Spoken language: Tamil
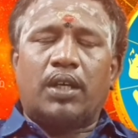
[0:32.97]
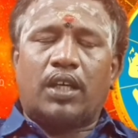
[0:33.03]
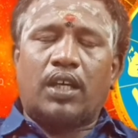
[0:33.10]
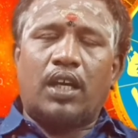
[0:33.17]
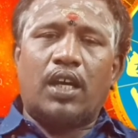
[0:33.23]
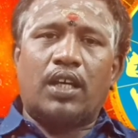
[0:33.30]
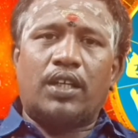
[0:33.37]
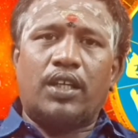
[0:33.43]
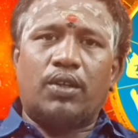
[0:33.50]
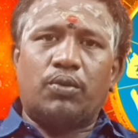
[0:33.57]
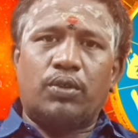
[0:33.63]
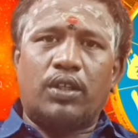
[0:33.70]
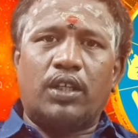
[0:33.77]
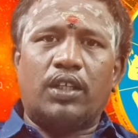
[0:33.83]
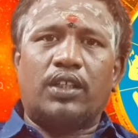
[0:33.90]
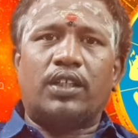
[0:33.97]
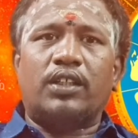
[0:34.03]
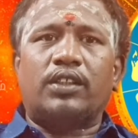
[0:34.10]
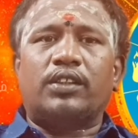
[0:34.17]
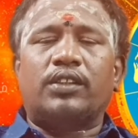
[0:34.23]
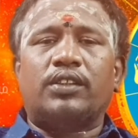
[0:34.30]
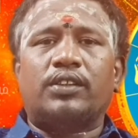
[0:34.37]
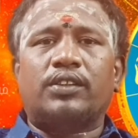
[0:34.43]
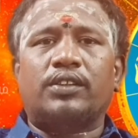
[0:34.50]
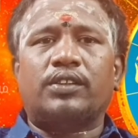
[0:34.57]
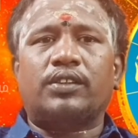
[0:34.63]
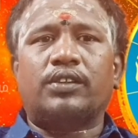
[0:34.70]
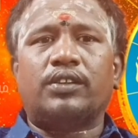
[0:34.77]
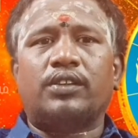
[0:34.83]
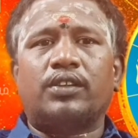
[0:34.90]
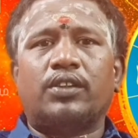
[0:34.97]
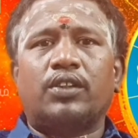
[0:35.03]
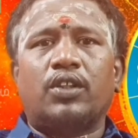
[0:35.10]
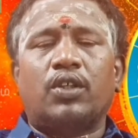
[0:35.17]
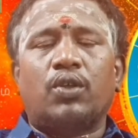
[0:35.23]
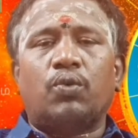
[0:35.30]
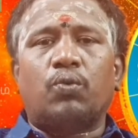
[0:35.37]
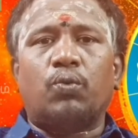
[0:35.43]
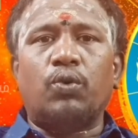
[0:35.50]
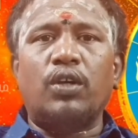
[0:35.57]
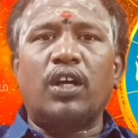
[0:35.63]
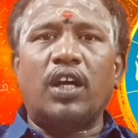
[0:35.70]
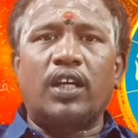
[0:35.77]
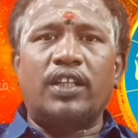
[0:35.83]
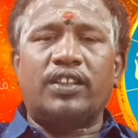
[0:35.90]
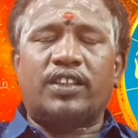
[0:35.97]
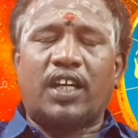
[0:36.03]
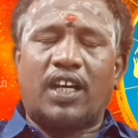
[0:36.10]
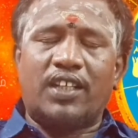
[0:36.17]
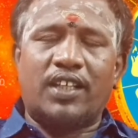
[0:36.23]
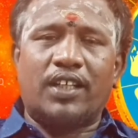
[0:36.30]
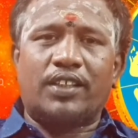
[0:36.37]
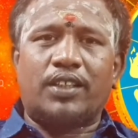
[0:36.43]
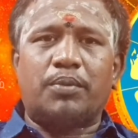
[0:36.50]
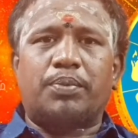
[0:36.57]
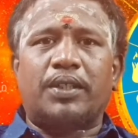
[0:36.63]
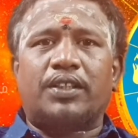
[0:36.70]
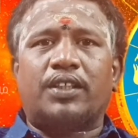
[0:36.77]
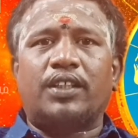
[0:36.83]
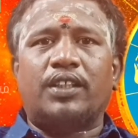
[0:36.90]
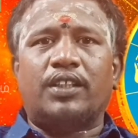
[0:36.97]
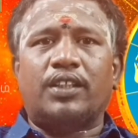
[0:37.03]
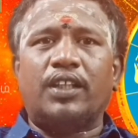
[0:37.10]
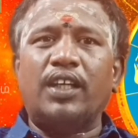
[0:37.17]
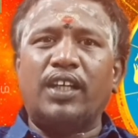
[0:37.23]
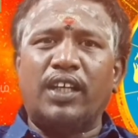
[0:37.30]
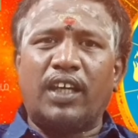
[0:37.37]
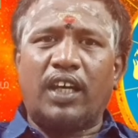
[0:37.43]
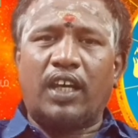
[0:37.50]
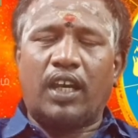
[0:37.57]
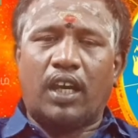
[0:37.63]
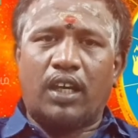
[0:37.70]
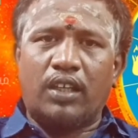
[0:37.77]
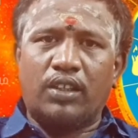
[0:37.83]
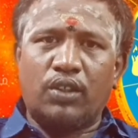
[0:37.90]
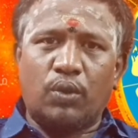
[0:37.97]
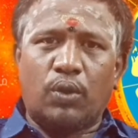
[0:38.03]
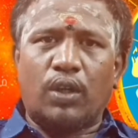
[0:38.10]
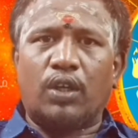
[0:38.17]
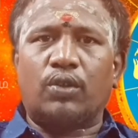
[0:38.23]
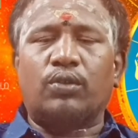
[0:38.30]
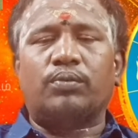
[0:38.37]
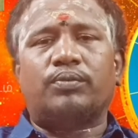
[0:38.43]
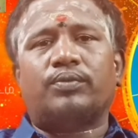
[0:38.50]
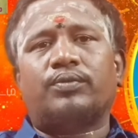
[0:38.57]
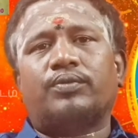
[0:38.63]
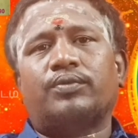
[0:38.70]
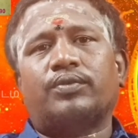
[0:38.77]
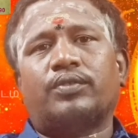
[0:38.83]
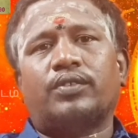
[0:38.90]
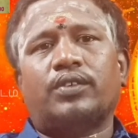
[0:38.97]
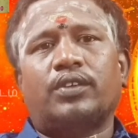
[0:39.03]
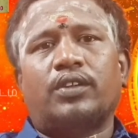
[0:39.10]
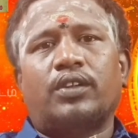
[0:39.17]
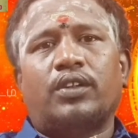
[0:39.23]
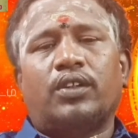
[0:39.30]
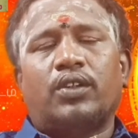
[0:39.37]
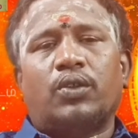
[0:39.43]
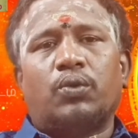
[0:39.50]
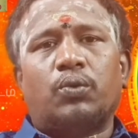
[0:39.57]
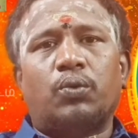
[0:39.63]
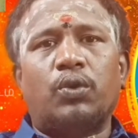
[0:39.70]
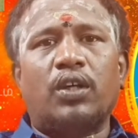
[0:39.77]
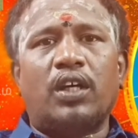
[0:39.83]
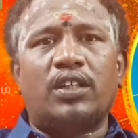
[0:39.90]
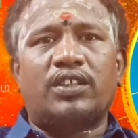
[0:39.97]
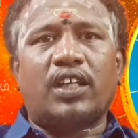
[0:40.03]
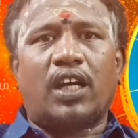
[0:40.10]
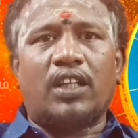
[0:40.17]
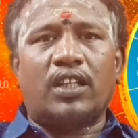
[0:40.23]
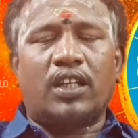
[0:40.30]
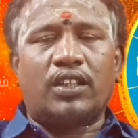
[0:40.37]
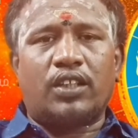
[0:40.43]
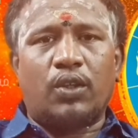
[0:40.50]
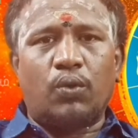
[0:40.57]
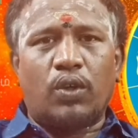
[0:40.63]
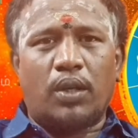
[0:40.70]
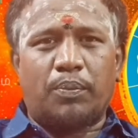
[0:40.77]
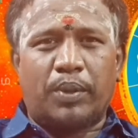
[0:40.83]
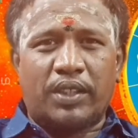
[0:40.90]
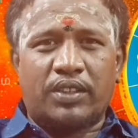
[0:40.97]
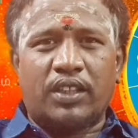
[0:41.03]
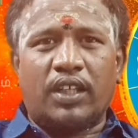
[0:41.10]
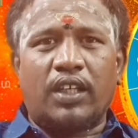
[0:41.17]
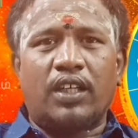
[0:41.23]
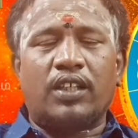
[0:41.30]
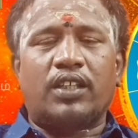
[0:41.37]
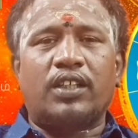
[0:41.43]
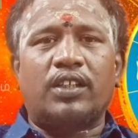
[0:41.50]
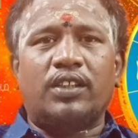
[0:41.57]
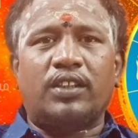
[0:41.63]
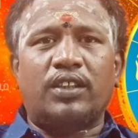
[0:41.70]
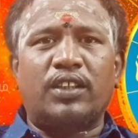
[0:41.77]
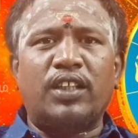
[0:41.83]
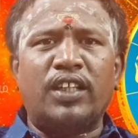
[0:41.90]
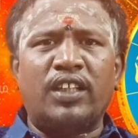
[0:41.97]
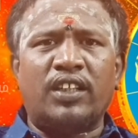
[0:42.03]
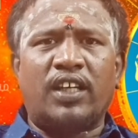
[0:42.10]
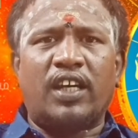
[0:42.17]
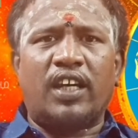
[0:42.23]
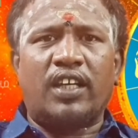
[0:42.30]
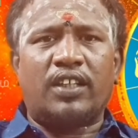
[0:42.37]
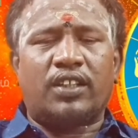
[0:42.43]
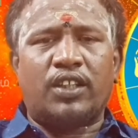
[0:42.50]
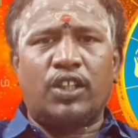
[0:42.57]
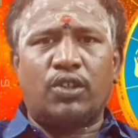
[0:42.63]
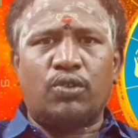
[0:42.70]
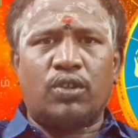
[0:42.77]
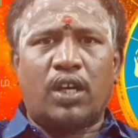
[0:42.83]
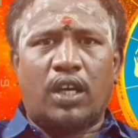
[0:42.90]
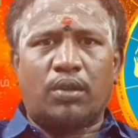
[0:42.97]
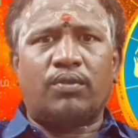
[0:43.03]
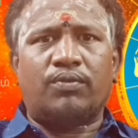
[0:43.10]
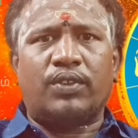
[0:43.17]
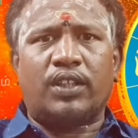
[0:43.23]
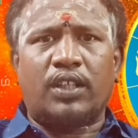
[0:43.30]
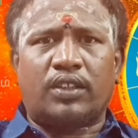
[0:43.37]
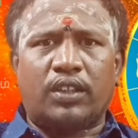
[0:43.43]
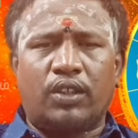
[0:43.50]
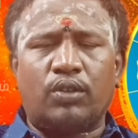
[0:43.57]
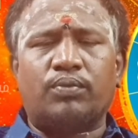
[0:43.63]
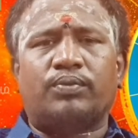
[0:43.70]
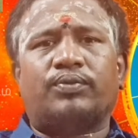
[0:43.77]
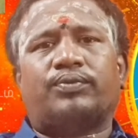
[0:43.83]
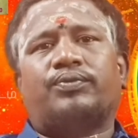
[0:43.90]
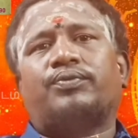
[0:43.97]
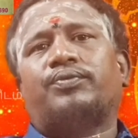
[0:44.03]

மக்களாகிய உங்களுக்கு உங்களின் ஜாதகத்தை பற்றி நீங்களே அறிந்து கொள்ளவும் உங்கள் ஜாதகத்தில் உள்ள பிரச்சனைகளுக்கு நீங்களே தீர்வு காணும் விதத்திலும்